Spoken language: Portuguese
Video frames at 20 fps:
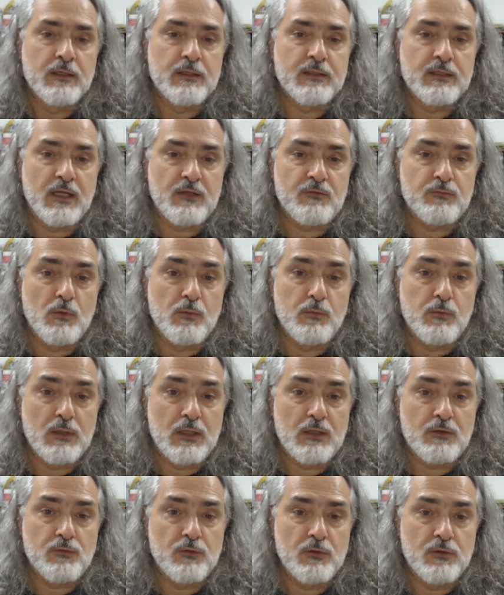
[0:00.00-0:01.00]
das
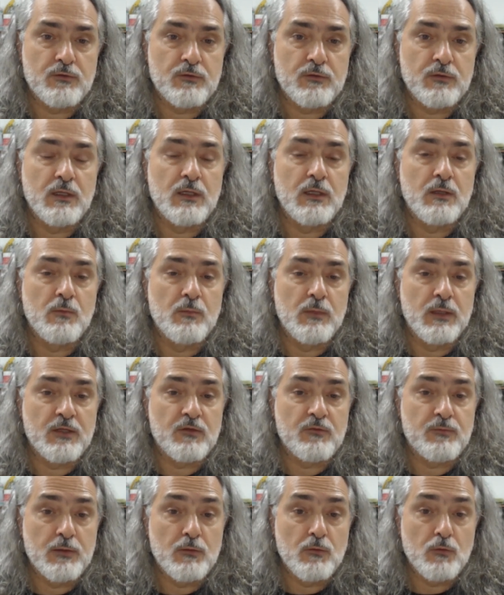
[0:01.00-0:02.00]
populações eh,
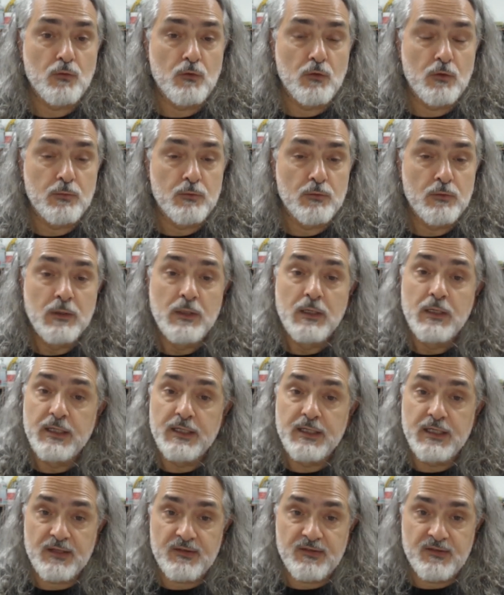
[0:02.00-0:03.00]
humanas pelo globo
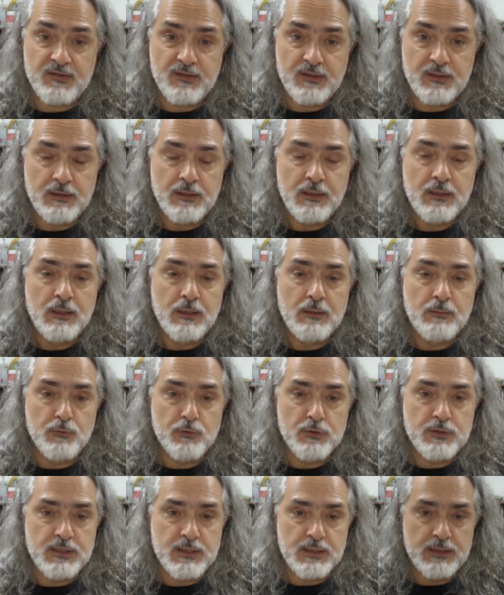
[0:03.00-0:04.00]
e assim
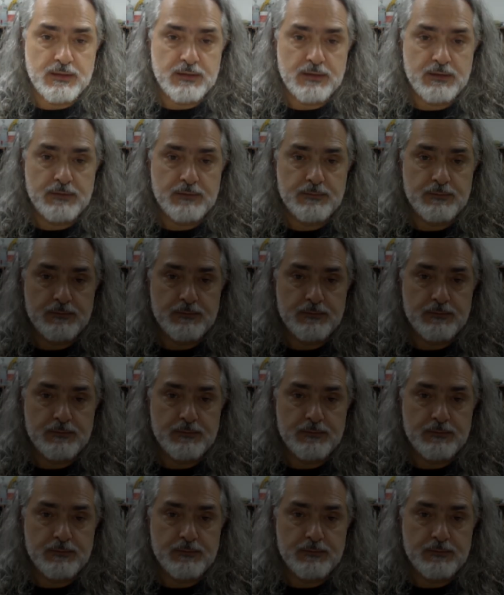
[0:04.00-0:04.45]
por diante.